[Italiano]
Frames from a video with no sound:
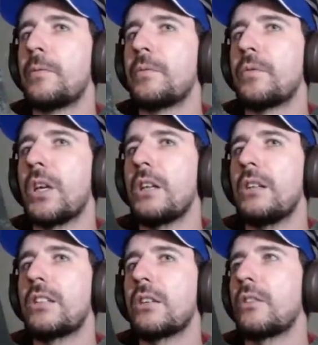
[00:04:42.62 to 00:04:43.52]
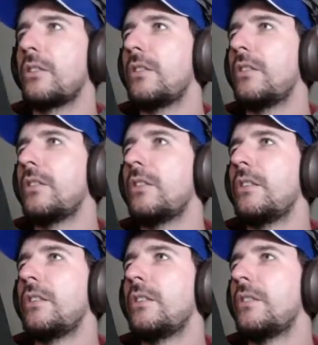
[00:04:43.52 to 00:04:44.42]
È vai, bello profondo,
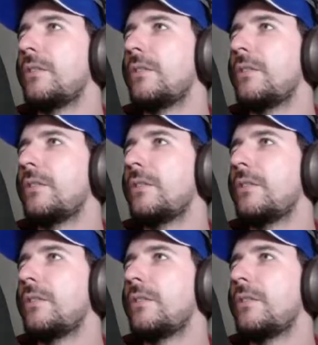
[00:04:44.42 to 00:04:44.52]
eh.